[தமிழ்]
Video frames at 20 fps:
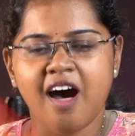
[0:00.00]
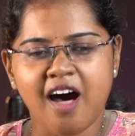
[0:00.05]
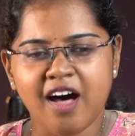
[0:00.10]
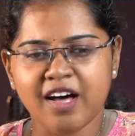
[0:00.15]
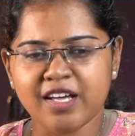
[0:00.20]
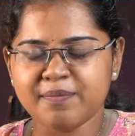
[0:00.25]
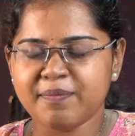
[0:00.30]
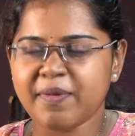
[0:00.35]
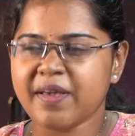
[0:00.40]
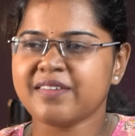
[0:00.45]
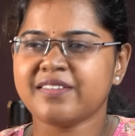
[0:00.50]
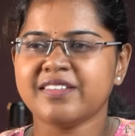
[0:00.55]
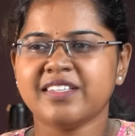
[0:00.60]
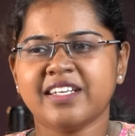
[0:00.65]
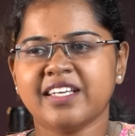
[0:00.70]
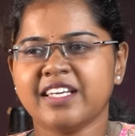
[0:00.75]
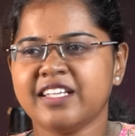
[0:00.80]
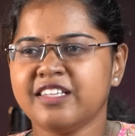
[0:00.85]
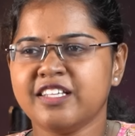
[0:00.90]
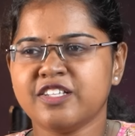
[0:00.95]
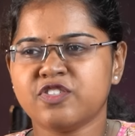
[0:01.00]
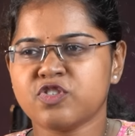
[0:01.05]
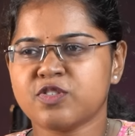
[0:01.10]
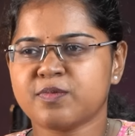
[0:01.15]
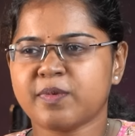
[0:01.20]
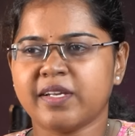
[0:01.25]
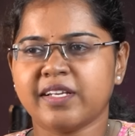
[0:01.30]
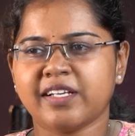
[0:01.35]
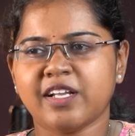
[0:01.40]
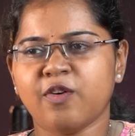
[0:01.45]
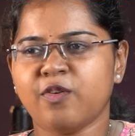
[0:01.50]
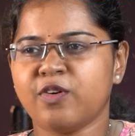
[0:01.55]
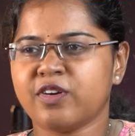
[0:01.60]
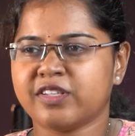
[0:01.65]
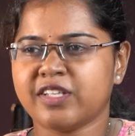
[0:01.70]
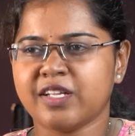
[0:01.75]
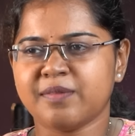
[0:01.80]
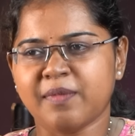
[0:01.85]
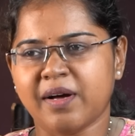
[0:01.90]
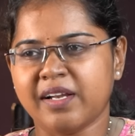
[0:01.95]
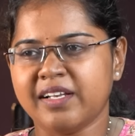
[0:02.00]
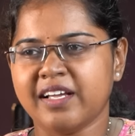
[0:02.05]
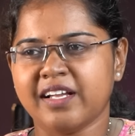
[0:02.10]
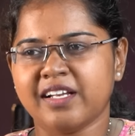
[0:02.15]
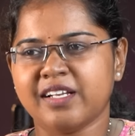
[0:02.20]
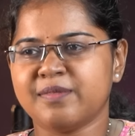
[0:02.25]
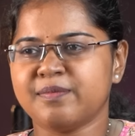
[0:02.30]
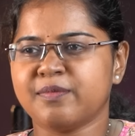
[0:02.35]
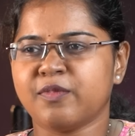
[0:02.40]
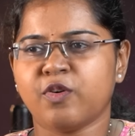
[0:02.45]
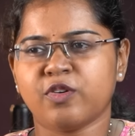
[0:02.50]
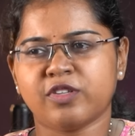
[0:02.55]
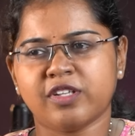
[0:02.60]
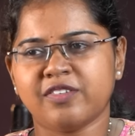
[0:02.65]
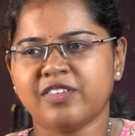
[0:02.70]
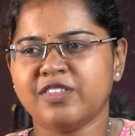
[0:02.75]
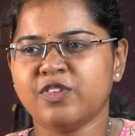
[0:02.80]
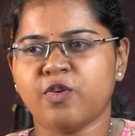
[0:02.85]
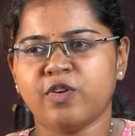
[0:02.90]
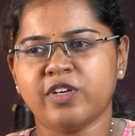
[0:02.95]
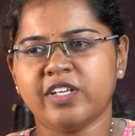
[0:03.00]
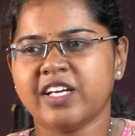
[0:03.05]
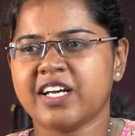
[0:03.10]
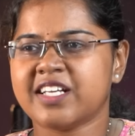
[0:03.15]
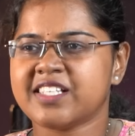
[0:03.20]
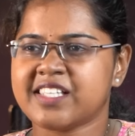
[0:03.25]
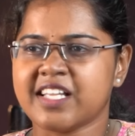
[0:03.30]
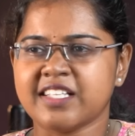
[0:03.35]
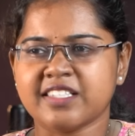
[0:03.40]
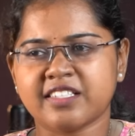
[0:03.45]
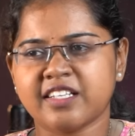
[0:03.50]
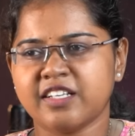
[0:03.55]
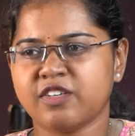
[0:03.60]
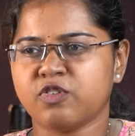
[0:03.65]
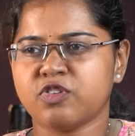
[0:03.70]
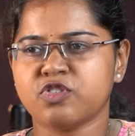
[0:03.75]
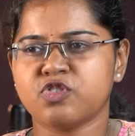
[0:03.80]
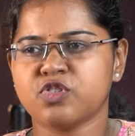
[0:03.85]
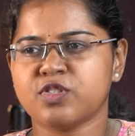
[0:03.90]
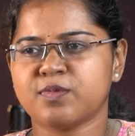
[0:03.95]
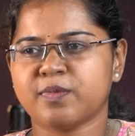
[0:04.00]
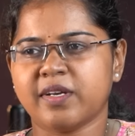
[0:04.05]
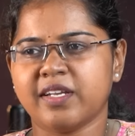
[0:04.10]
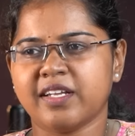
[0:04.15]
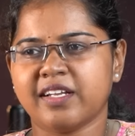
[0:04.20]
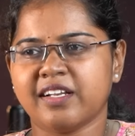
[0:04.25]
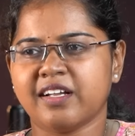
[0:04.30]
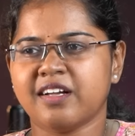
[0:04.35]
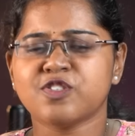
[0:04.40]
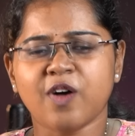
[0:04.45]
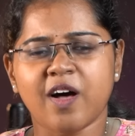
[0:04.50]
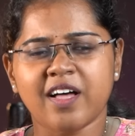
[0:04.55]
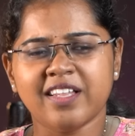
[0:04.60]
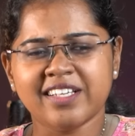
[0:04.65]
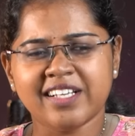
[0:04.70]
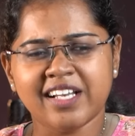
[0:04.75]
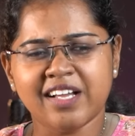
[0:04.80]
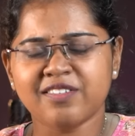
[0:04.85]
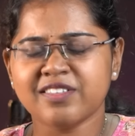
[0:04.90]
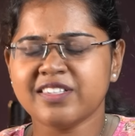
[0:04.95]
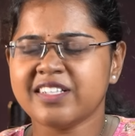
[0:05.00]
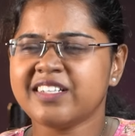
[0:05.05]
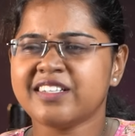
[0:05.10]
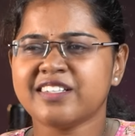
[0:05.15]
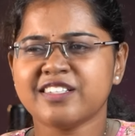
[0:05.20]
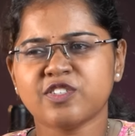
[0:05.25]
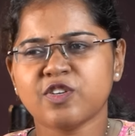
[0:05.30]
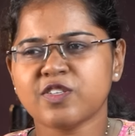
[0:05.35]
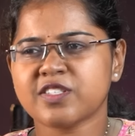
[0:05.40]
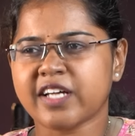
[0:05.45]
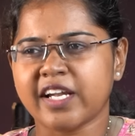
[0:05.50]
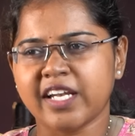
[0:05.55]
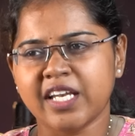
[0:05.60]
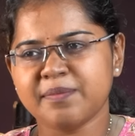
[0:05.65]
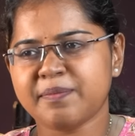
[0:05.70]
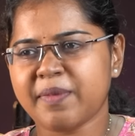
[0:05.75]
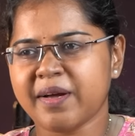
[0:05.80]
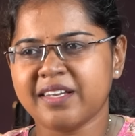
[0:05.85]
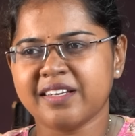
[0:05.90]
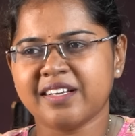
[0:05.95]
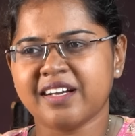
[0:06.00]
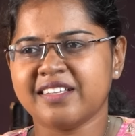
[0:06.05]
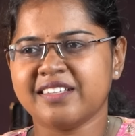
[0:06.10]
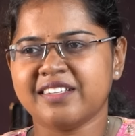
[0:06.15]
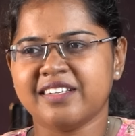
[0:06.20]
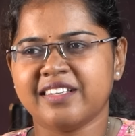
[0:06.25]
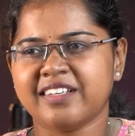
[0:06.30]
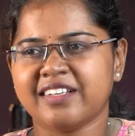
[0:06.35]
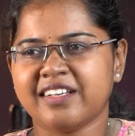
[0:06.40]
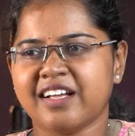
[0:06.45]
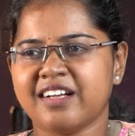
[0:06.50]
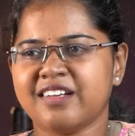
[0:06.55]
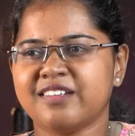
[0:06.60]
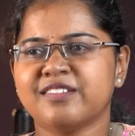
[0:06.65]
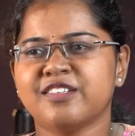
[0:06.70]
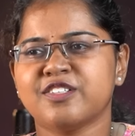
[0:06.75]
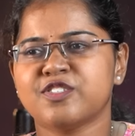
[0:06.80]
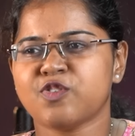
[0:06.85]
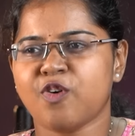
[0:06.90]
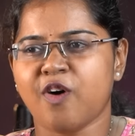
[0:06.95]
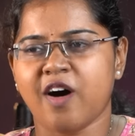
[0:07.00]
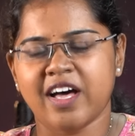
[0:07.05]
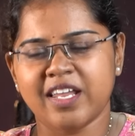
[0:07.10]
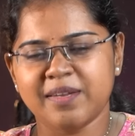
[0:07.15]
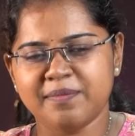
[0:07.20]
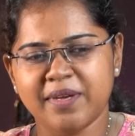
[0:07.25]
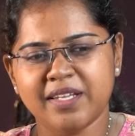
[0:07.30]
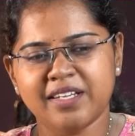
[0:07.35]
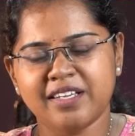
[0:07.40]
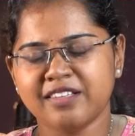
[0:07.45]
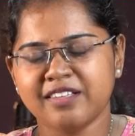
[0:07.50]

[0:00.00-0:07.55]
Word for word: ஆறு பேர் வந்துட்டு ஹிந்தி சூஸ் பண்ணிக்கலாம் ஒருத்தர் மலையாளம் ஒருத்தர் வந்து ஒடியா சன்ஸ்கிரிட் கூட சூஸ் பண்ணிக்கலாம் ஸோ அதுக்கெல்லாம் வந்துட்டு ரிசோர்ஸ் கண்டிப்பாக இருக்காது இல்லைங்களா ஸோ ஆறு பேர்